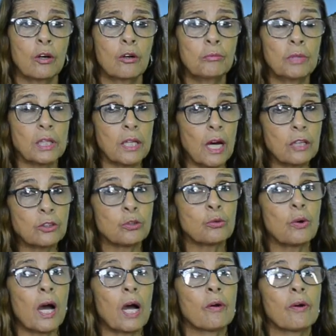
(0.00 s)
Umidade
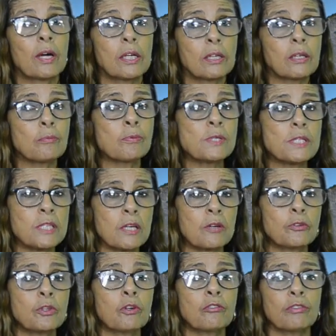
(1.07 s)
do ar
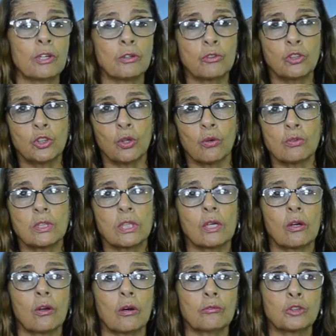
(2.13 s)
40% e o vento de 11
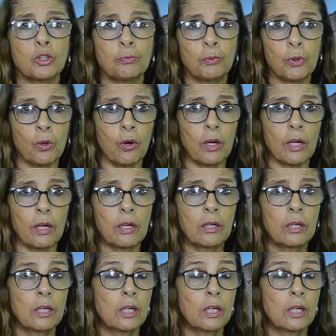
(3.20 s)
km por hora.